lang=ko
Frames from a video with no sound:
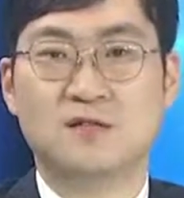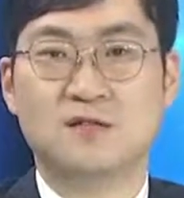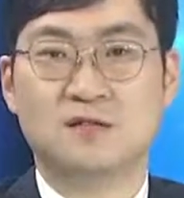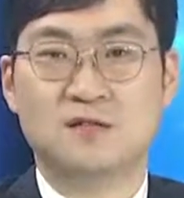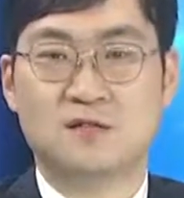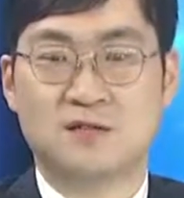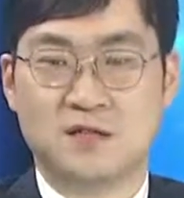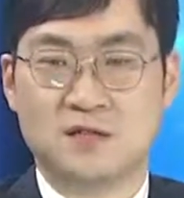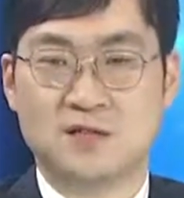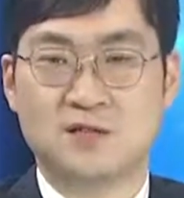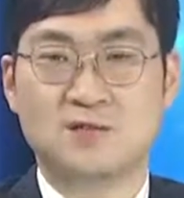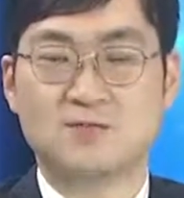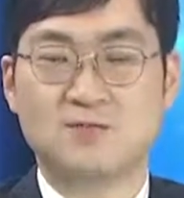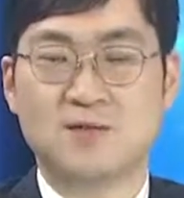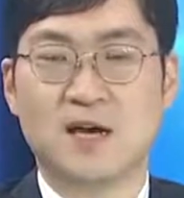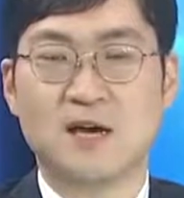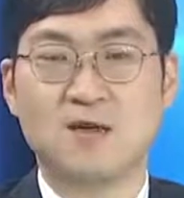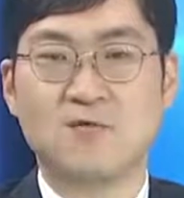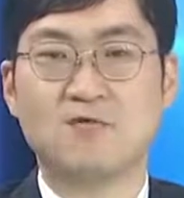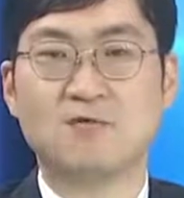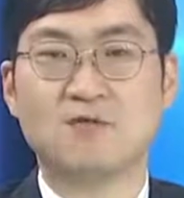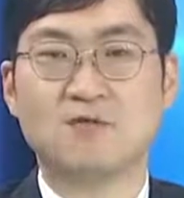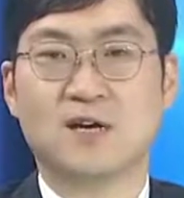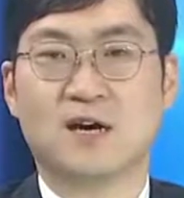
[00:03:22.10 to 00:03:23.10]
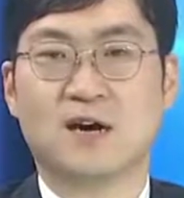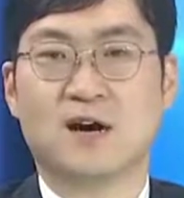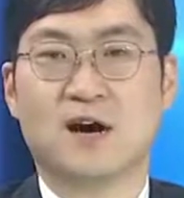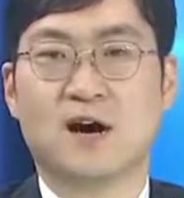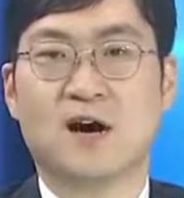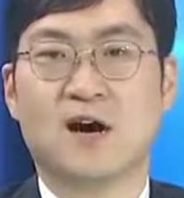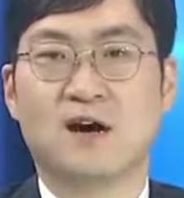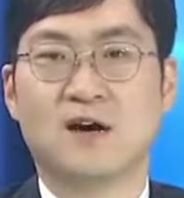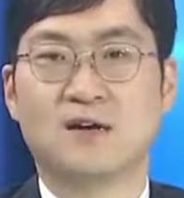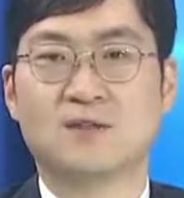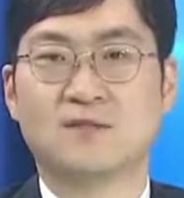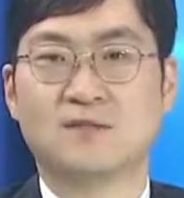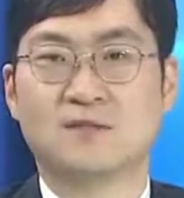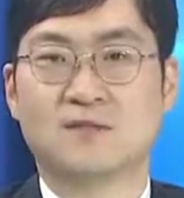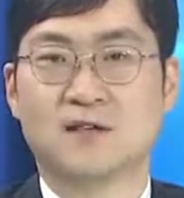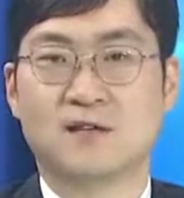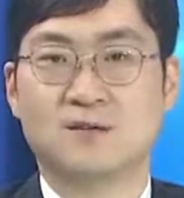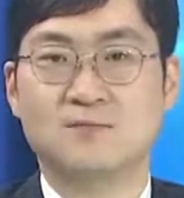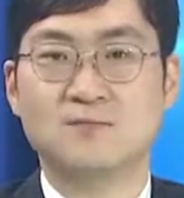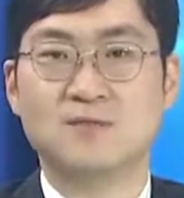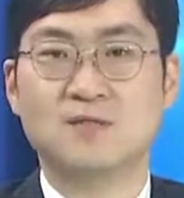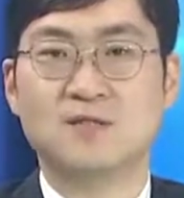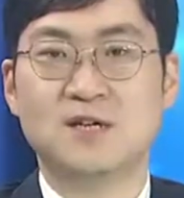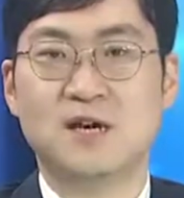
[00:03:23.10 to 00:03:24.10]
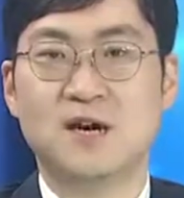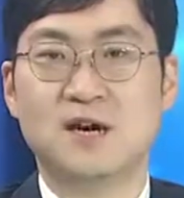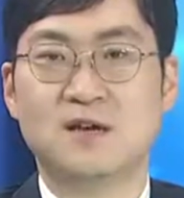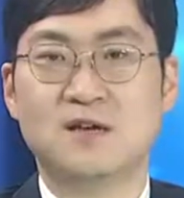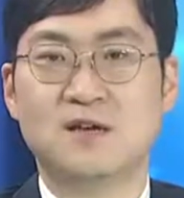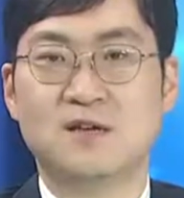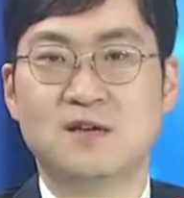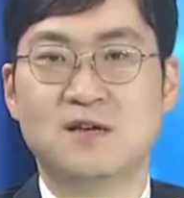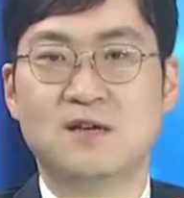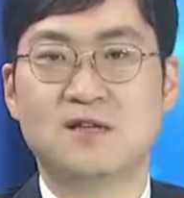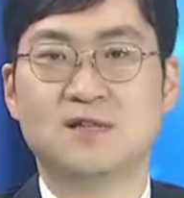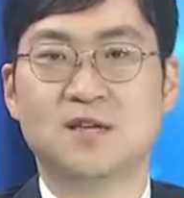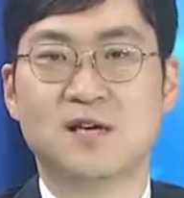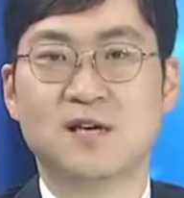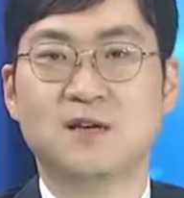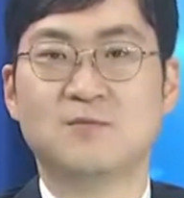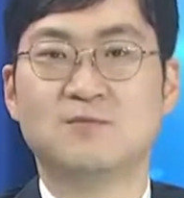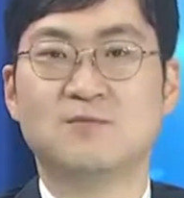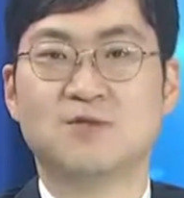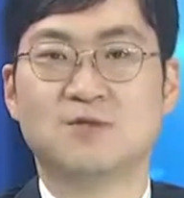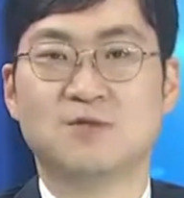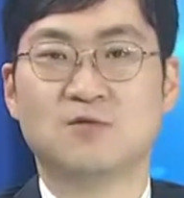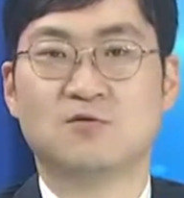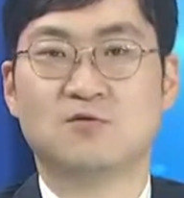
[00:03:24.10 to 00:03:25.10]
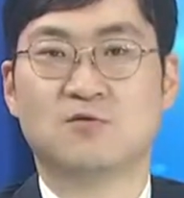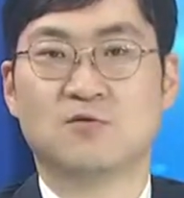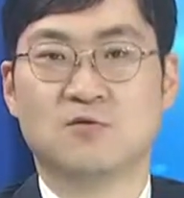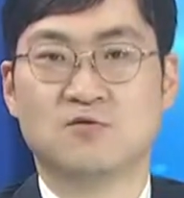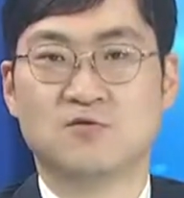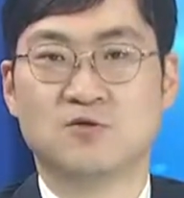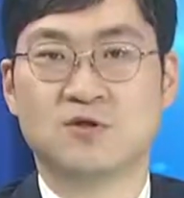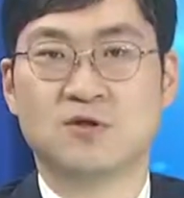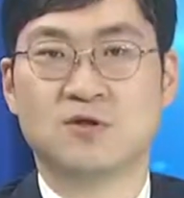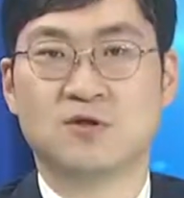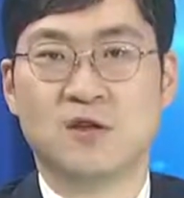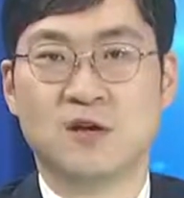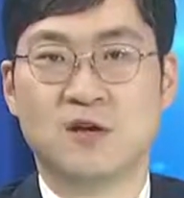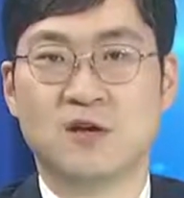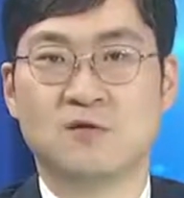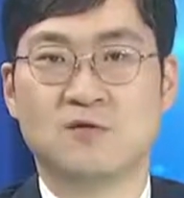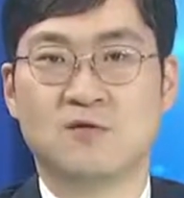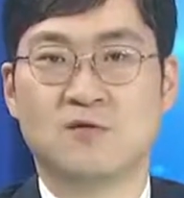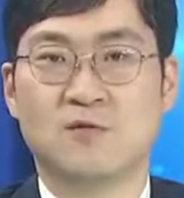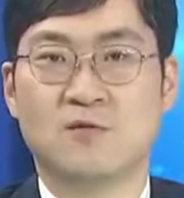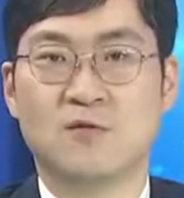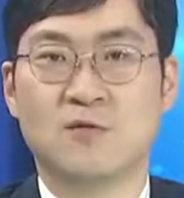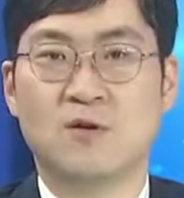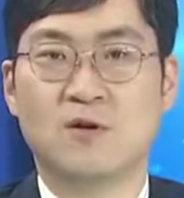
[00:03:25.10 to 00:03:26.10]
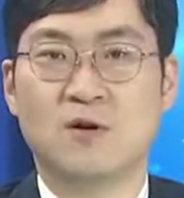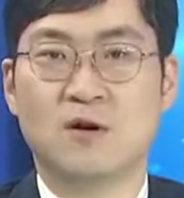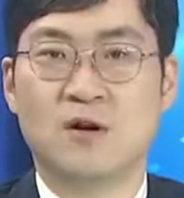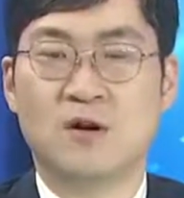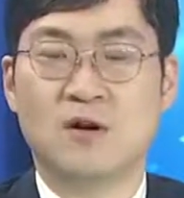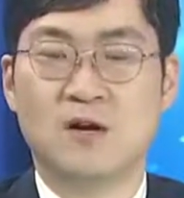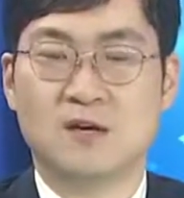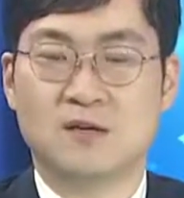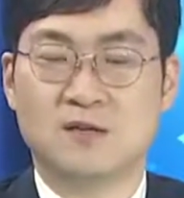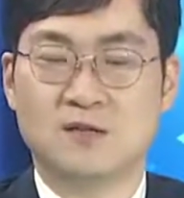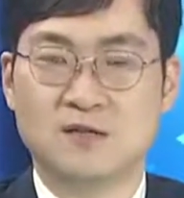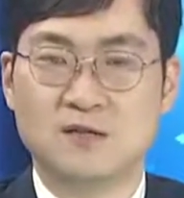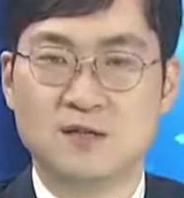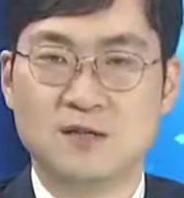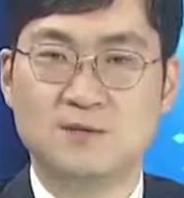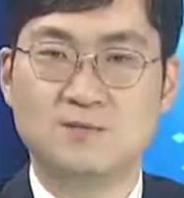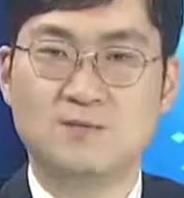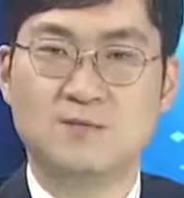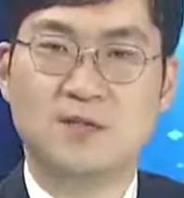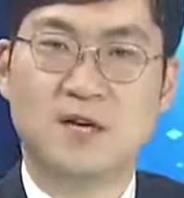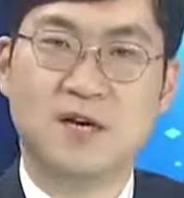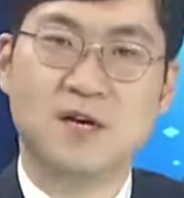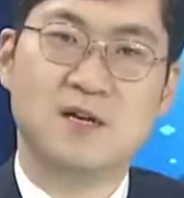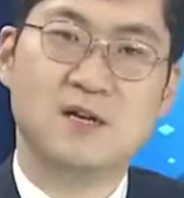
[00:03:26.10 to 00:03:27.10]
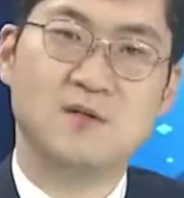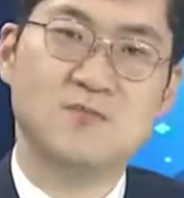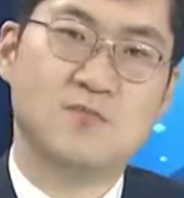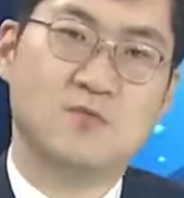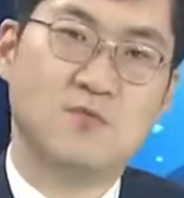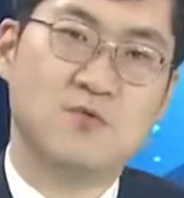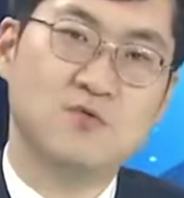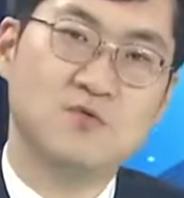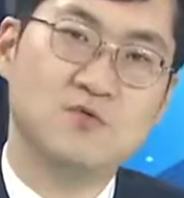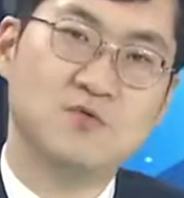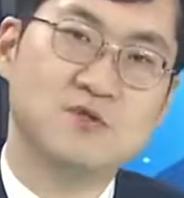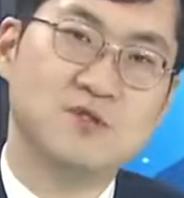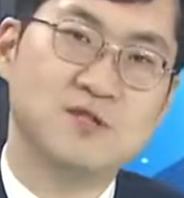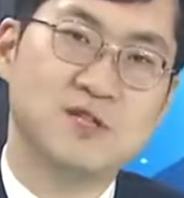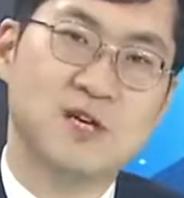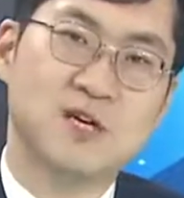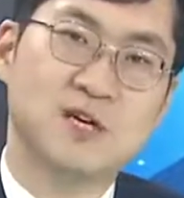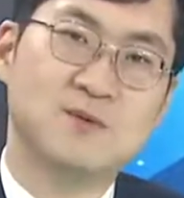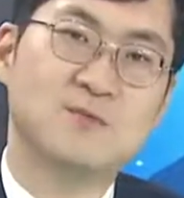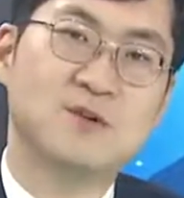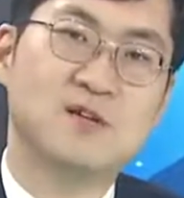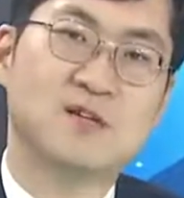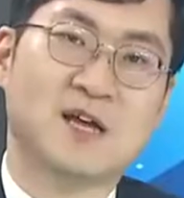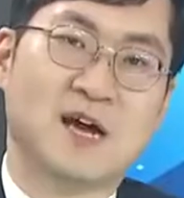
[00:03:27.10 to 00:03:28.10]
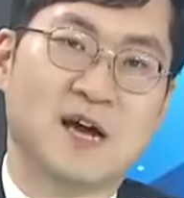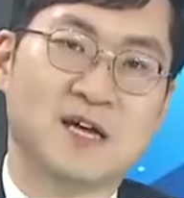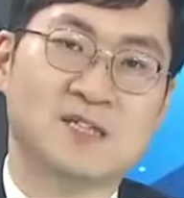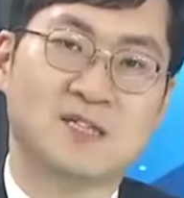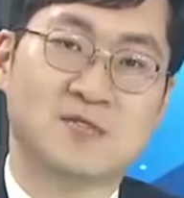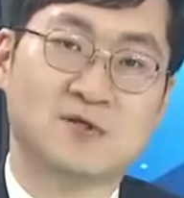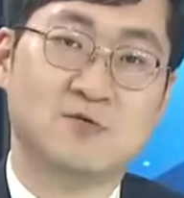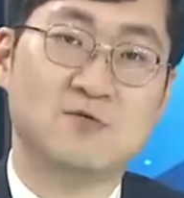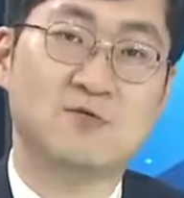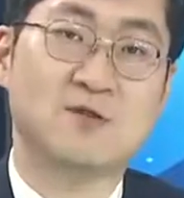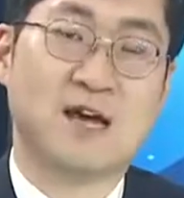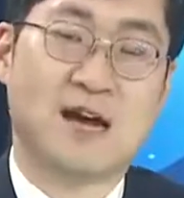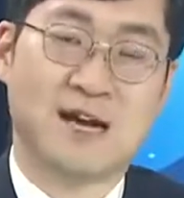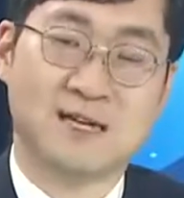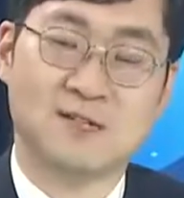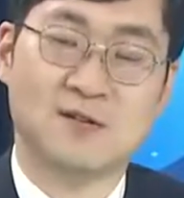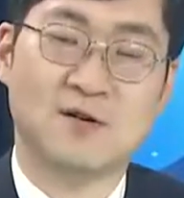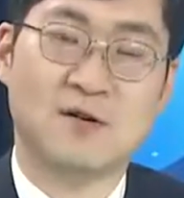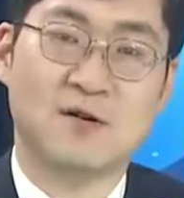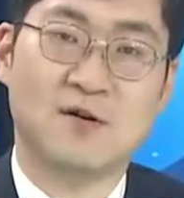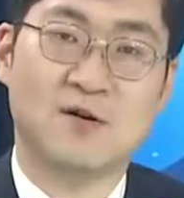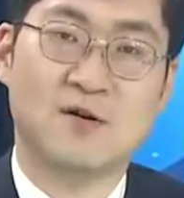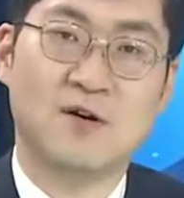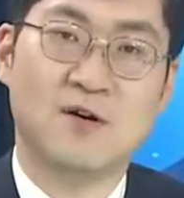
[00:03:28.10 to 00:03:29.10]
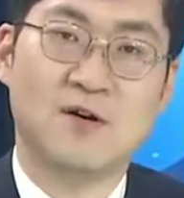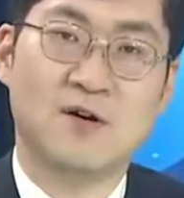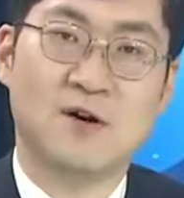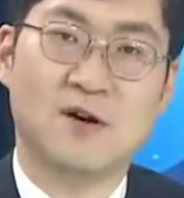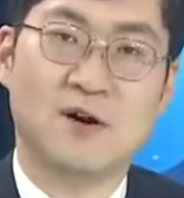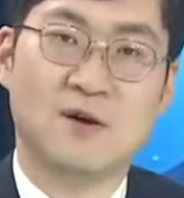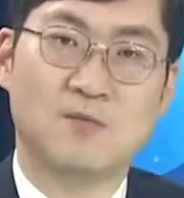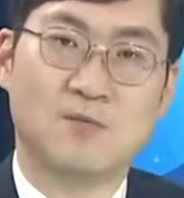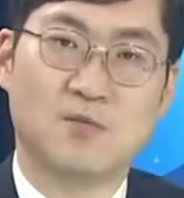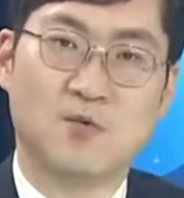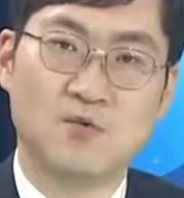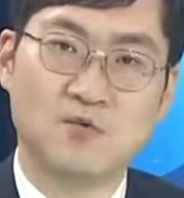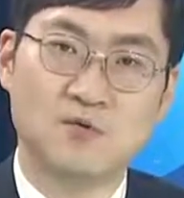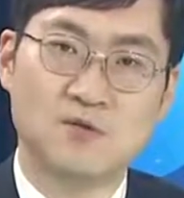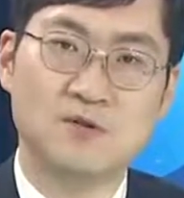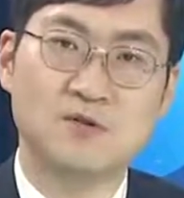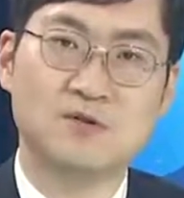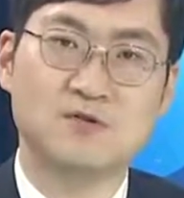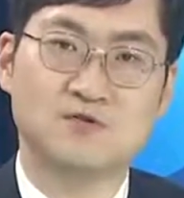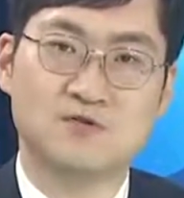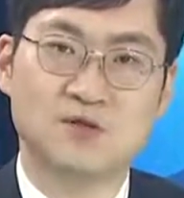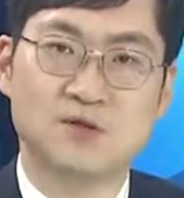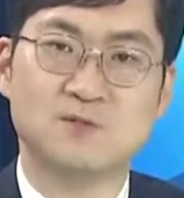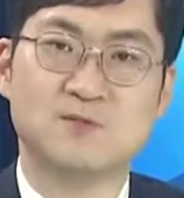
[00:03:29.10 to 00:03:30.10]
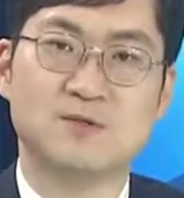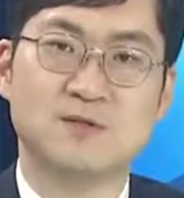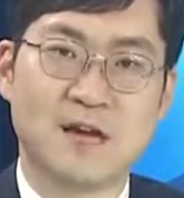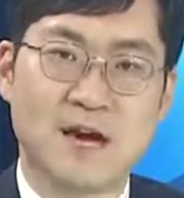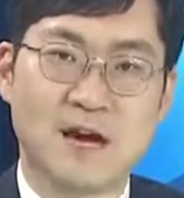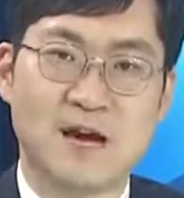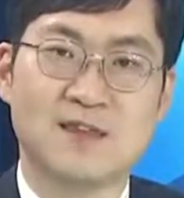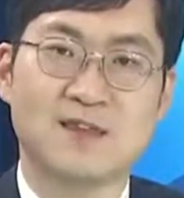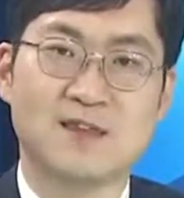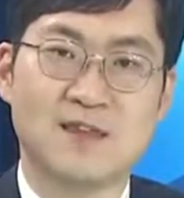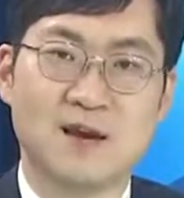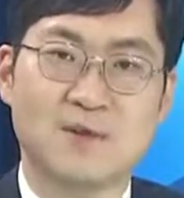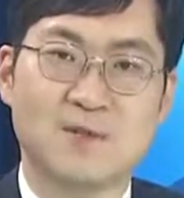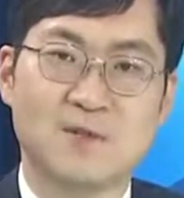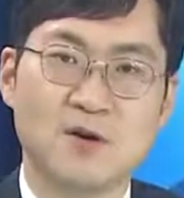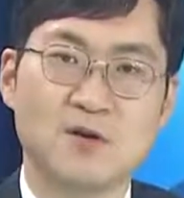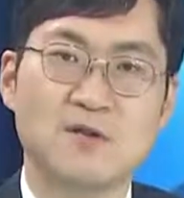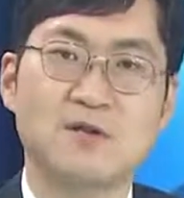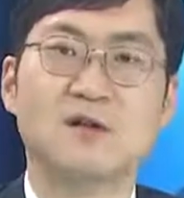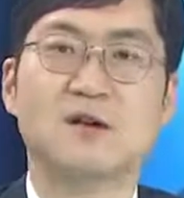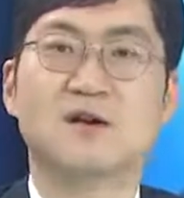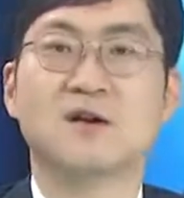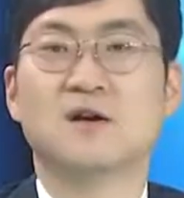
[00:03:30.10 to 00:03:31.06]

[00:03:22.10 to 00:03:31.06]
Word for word: 직접 사용자가 즉 임차인이 책임을 지도록 규정이 돼 있고 그 임차인이 모든 책임을 다 지고 나서 모든 조심을 다 했다면